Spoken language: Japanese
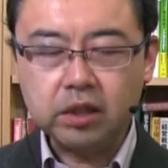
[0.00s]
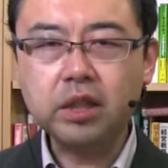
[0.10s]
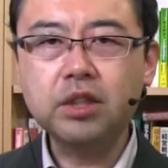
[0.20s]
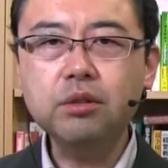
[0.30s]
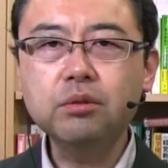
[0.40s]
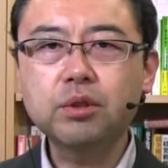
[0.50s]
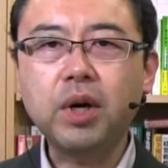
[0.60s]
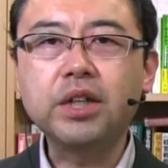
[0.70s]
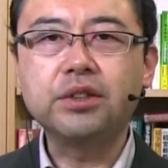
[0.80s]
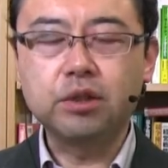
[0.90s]
で企業の
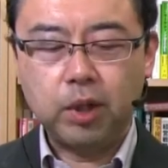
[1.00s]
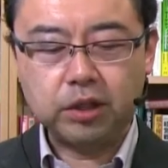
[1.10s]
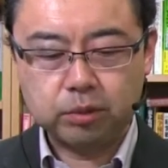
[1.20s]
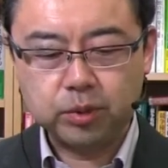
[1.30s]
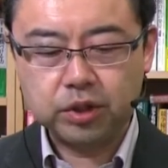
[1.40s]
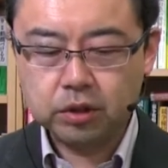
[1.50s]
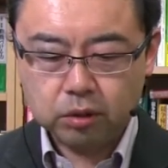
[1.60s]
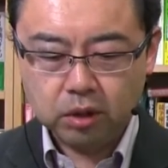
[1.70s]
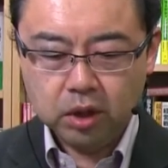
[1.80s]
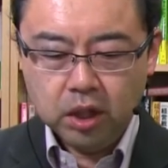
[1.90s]
場合っていうのもあると思うんですけ
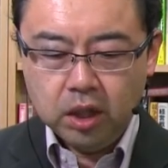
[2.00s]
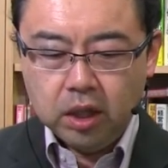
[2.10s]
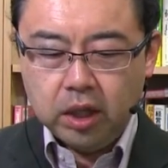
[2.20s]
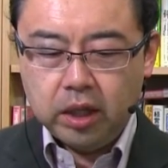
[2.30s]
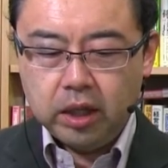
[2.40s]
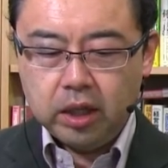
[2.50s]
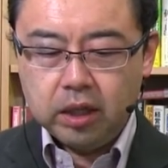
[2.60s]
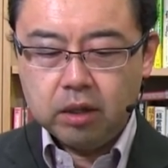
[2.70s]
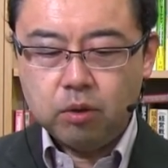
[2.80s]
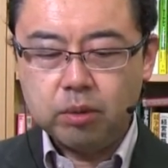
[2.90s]
ど、こ
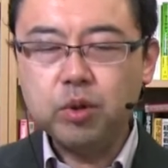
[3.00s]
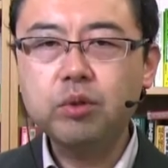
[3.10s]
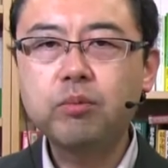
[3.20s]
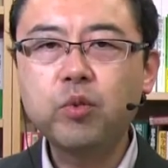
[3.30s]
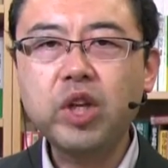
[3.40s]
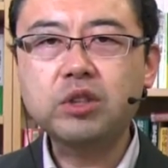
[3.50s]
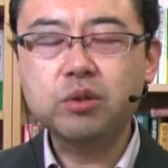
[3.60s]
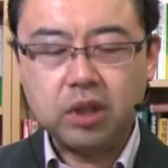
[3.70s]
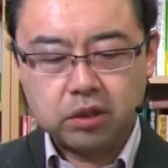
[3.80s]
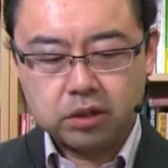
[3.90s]
れも同じ
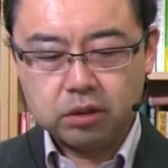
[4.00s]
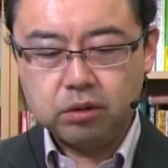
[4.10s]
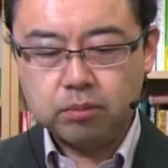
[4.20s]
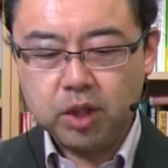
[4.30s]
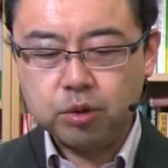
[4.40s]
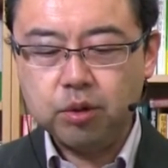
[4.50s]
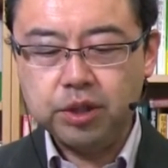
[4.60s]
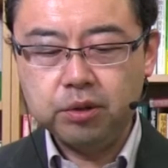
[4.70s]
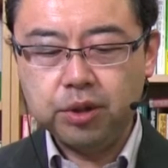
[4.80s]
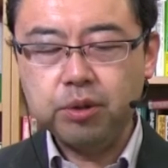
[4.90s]
ことなんですけど、まあ、商
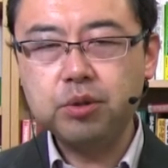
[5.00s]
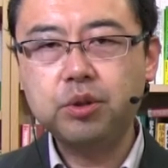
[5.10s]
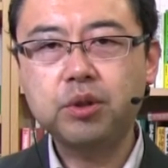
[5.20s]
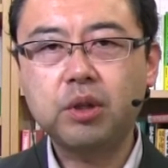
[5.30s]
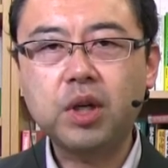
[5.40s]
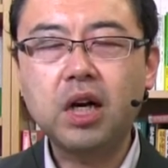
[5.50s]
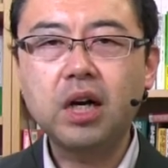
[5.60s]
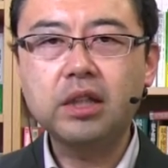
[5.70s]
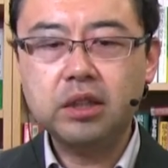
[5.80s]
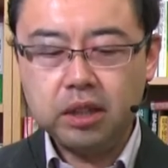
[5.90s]
品の利用条件を考
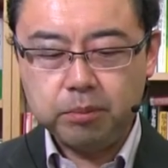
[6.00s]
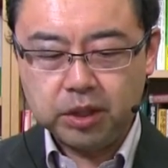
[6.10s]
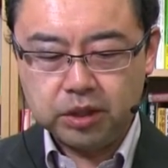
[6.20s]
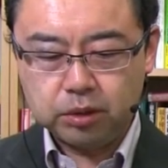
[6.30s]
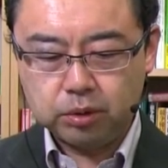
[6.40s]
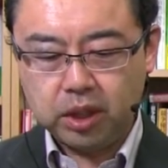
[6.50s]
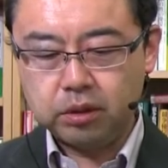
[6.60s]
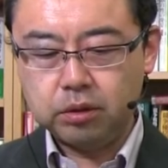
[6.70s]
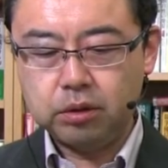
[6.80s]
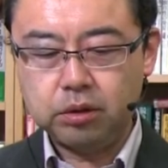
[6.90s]
えて、まあ、ニーズを
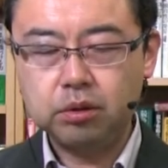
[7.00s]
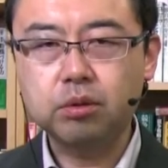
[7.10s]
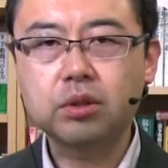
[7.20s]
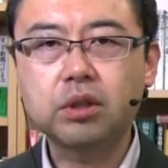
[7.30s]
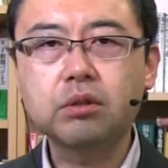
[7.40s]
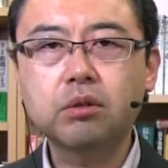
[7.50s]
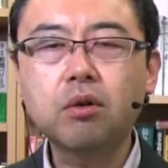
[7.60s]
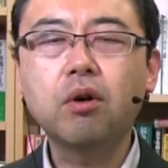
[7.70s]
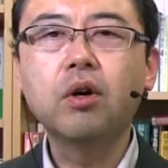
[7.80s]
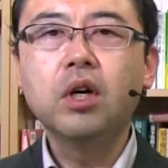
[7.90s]
探るっていうことでいう
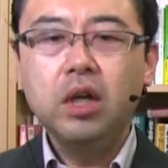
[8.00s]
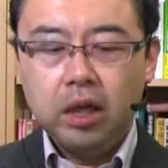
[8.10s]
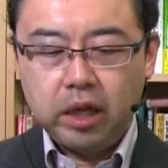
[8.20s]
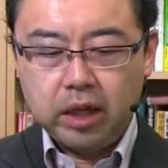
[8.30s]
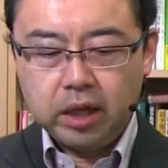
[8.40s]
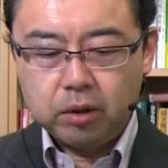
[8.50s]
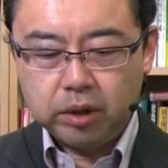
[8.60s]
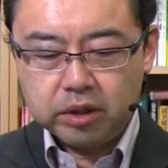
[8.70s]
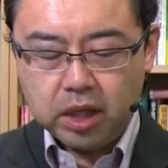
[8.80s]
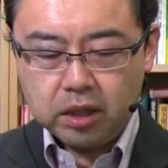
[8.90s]
と、
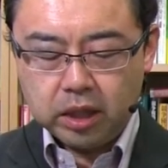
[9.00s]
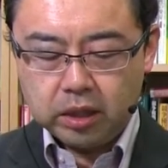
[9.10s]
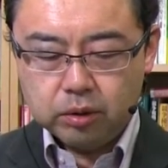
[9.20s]
これ食